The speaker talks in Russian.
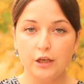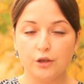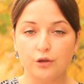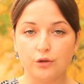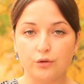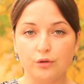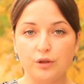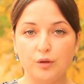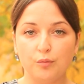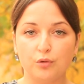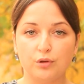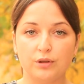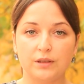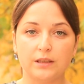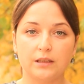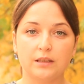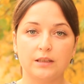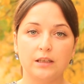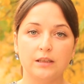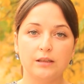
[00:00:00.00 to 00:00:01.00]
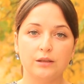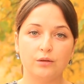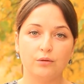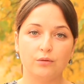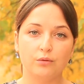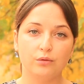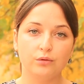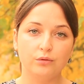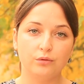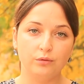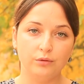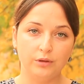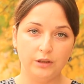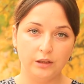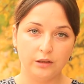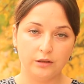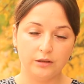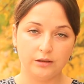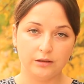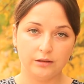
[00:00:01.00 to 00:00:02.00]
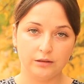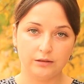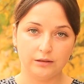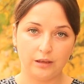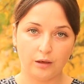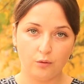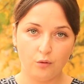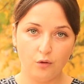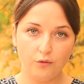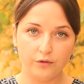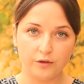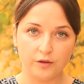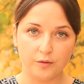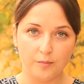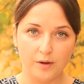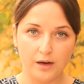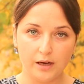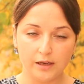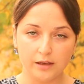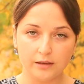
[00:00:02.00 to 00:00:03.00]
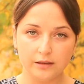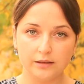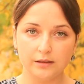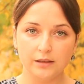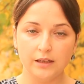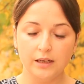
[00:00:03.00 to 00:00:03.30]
что не можно сказать о других э, торговых марок